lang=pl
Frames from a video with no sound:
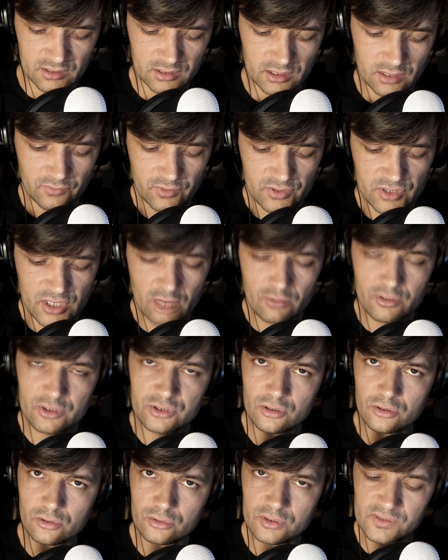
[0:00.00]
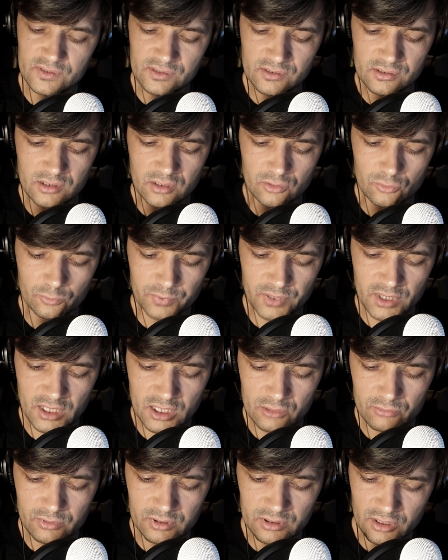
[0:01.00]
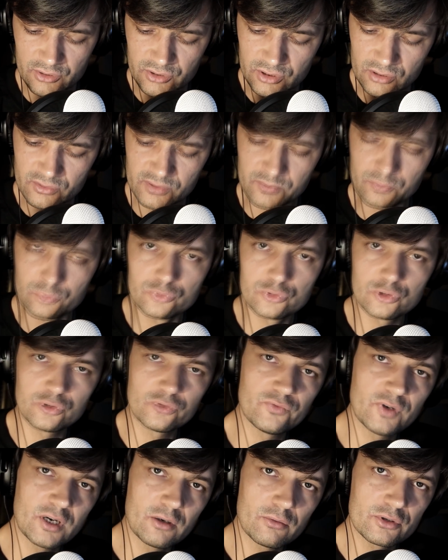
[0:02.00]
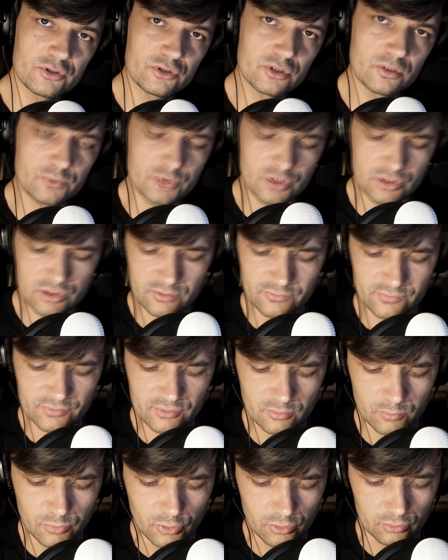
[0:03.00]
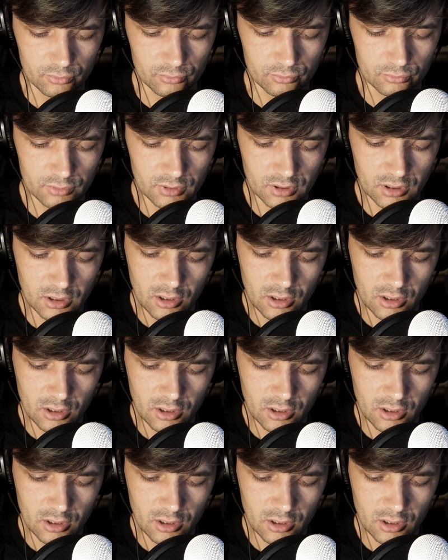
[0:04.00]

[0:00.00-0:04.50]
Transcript: Nie wiedziałeś o istnieniu piekła? Dlaczego zbuntowałeś się przeciwko Bogu?